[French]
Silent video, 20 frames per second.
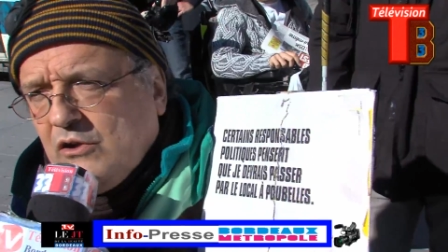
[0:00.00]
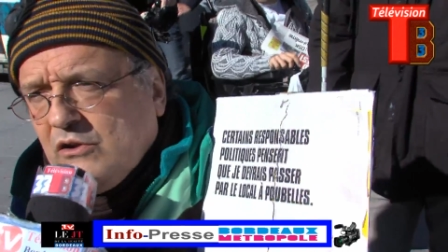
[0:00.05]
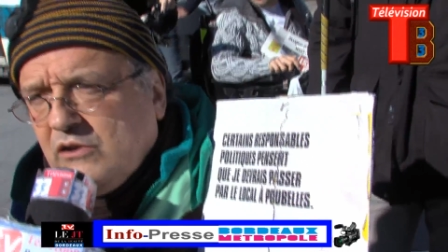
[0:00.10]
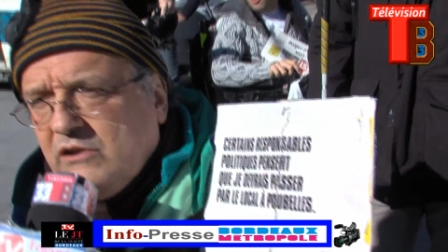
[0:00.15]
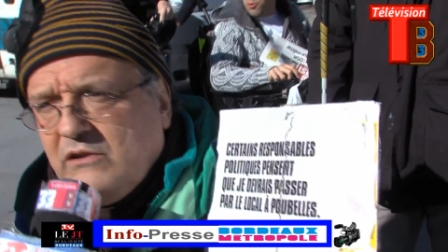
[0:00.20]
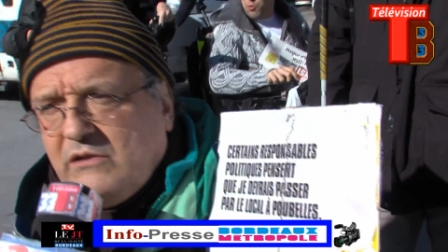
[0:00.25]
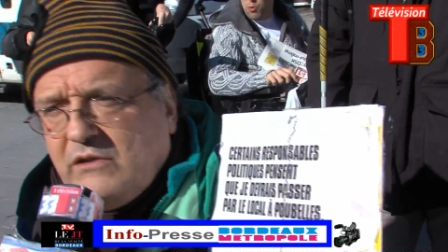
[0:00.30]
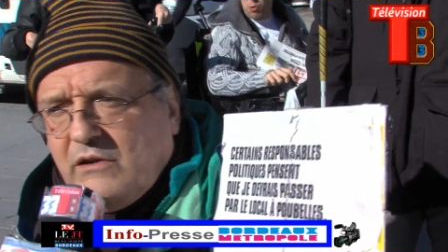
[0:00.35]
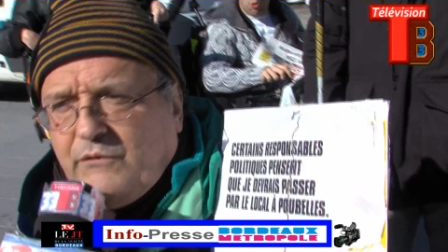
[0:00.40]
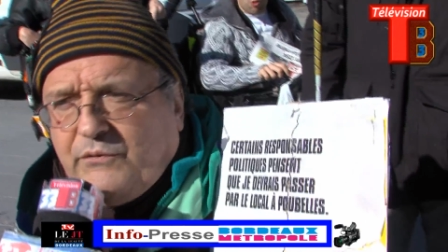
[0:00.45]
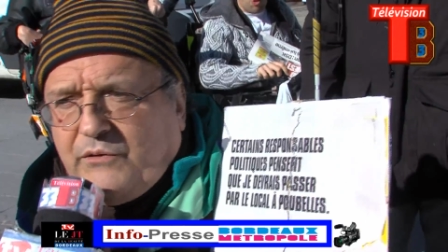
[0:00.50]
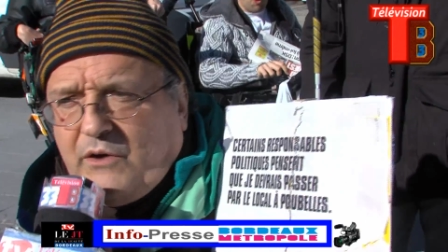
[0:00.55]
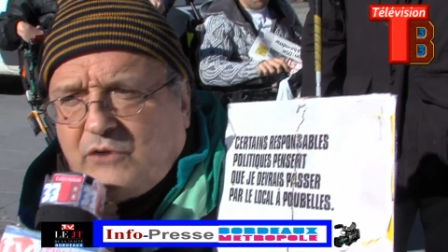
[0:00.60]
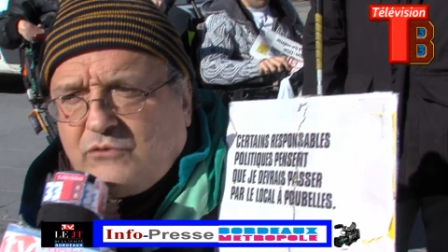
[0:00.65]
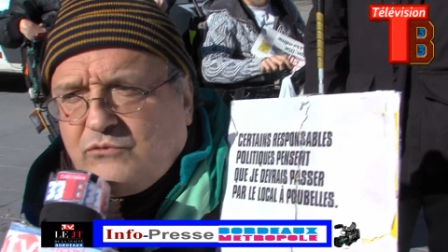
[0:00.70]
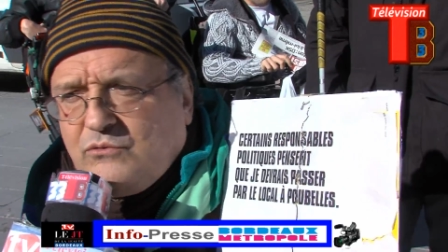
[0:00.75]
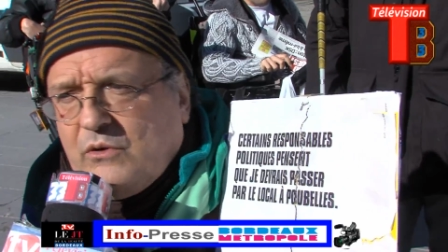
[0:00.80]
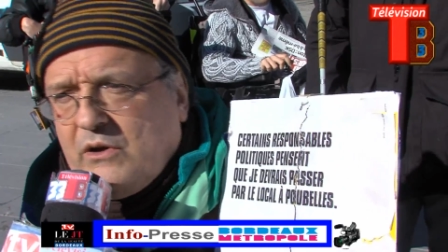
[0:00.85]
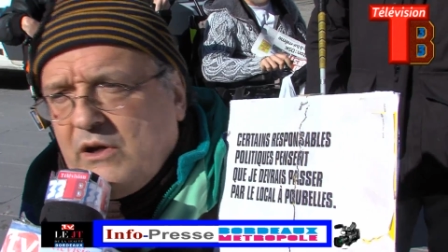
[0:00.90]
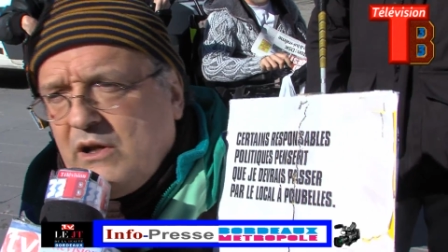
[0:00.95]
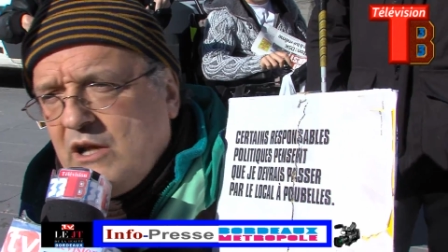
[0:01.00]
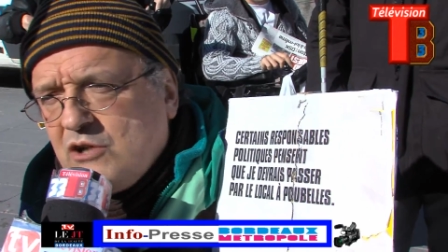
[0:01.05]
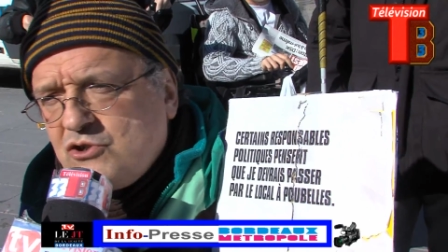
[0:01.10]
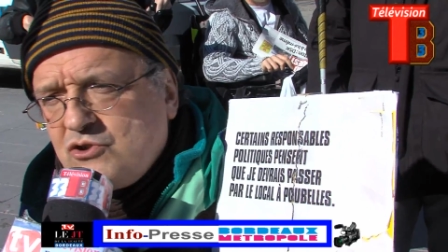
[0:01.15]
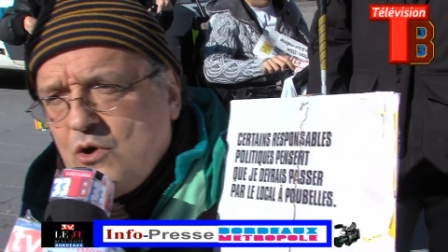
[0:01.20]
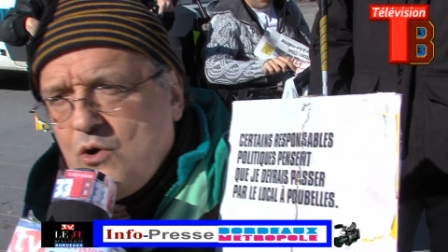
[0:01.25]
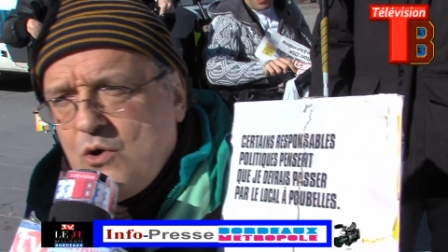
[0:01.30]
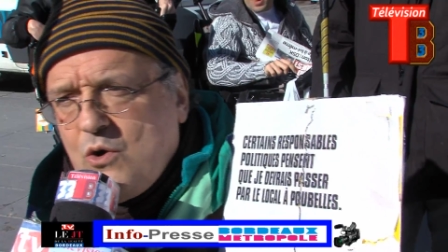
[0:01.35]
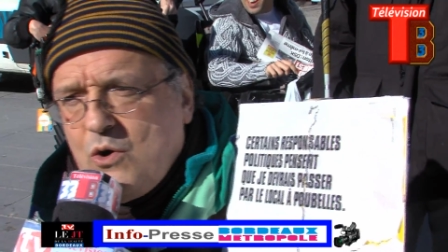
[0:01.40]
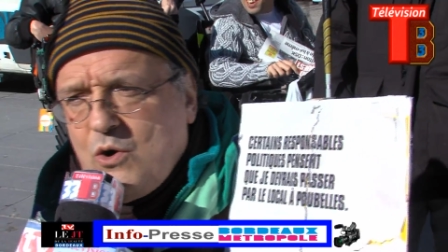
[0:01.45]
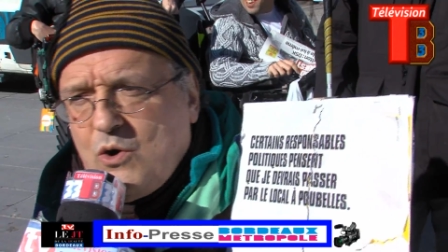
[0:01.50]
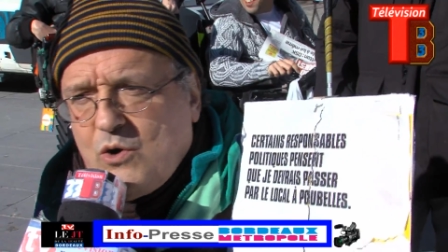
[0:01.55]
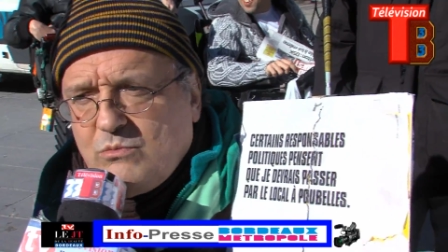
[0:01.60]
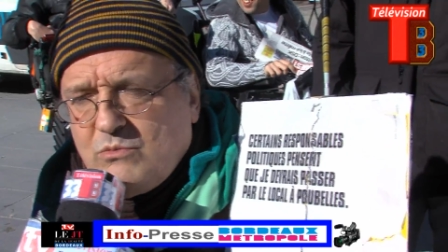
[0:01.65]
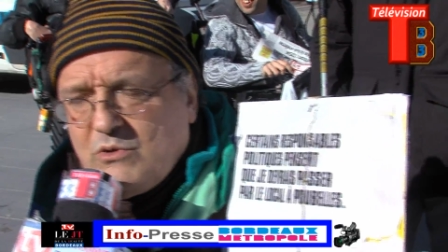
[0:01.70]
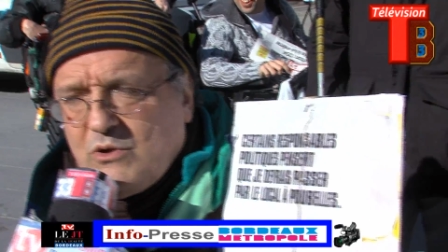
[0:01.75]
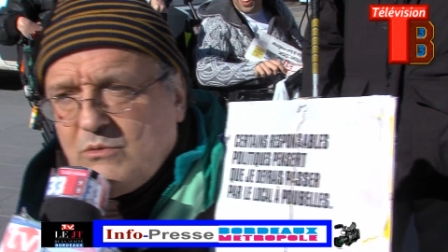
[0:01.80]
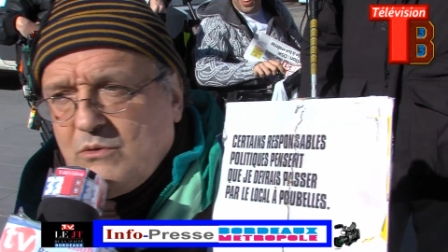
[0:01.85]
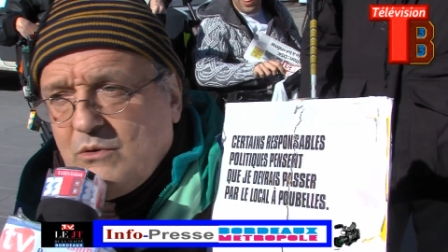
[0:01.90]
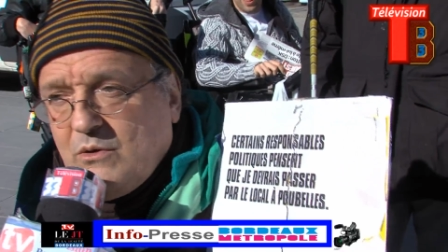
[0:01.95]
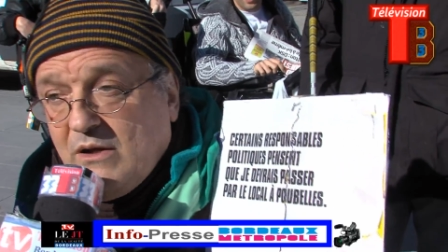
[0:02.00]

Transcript: qui s'est fracturé la jambe,